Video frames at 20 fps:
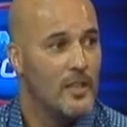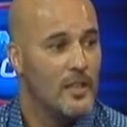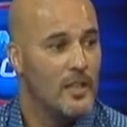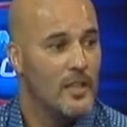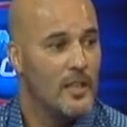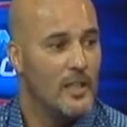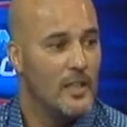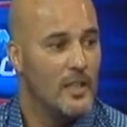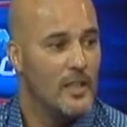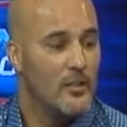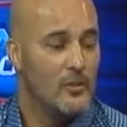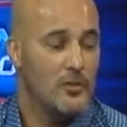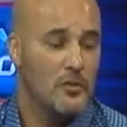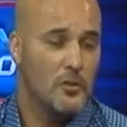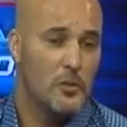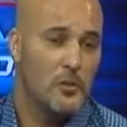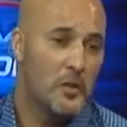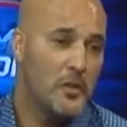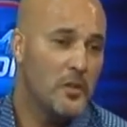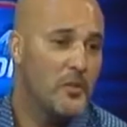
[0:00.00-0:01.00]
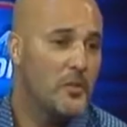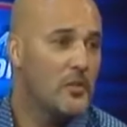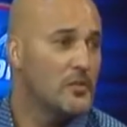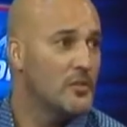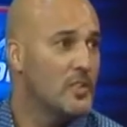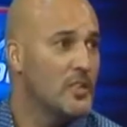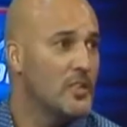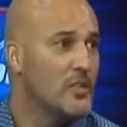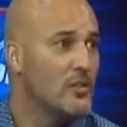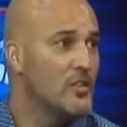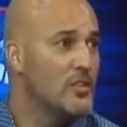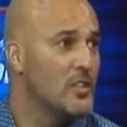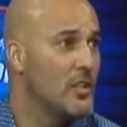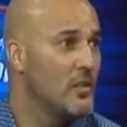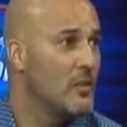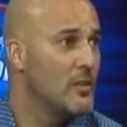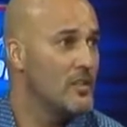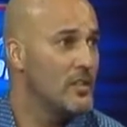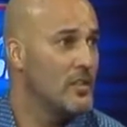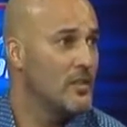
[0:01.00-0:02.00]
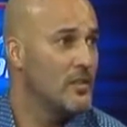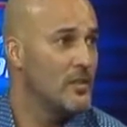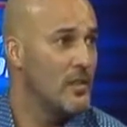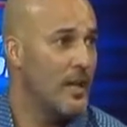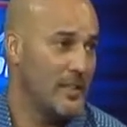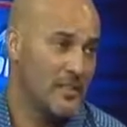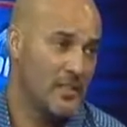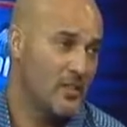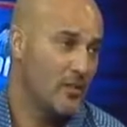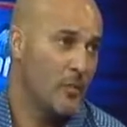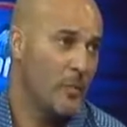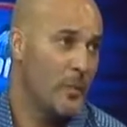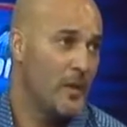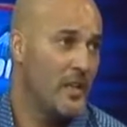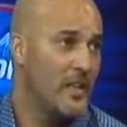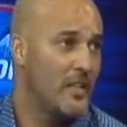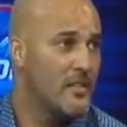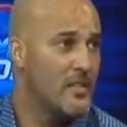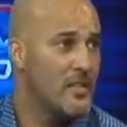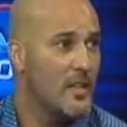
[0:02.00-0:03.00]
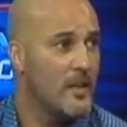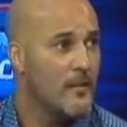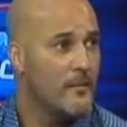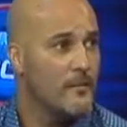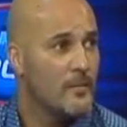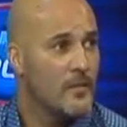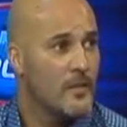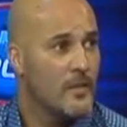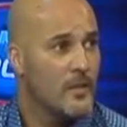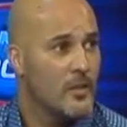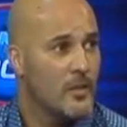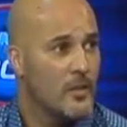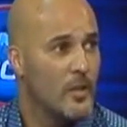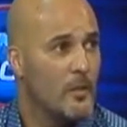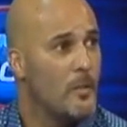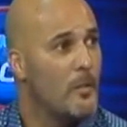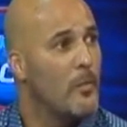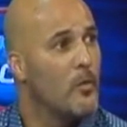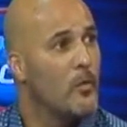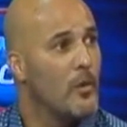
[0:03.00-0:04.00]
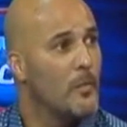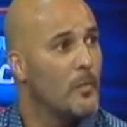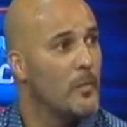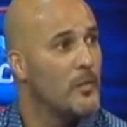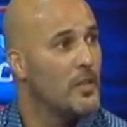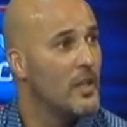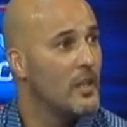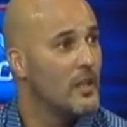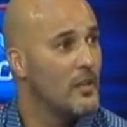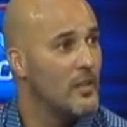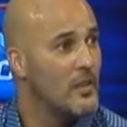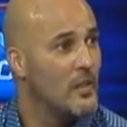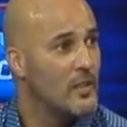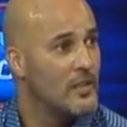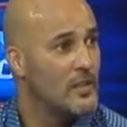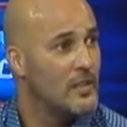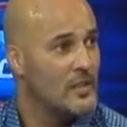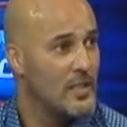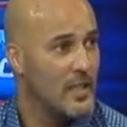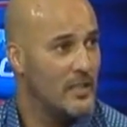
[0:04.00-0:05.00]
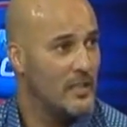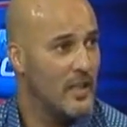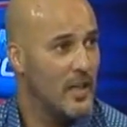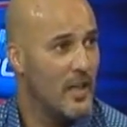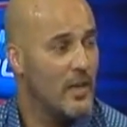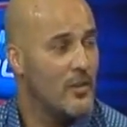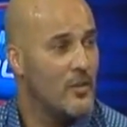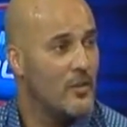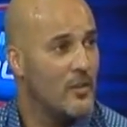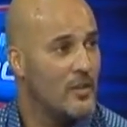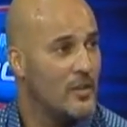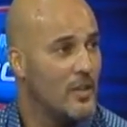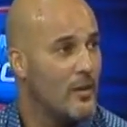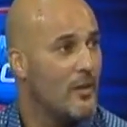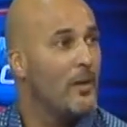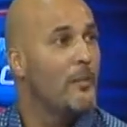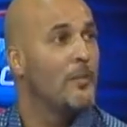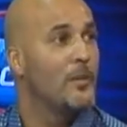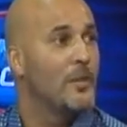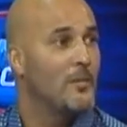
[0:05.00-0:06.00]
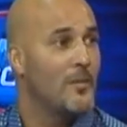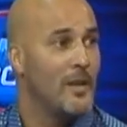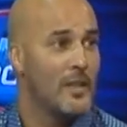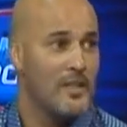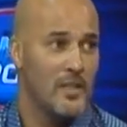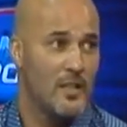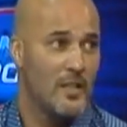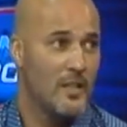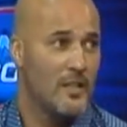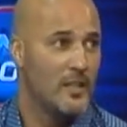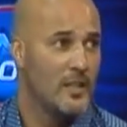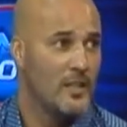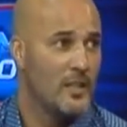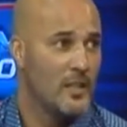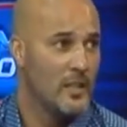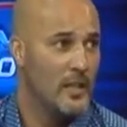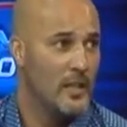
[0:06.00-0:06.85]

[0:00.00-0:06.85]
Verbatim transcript: Y nosotros, bueno, contentos siguiendo haciendo, experiencia, con el mismo cuerpo técnico hace ya tres años que trabajamos en gimnasia,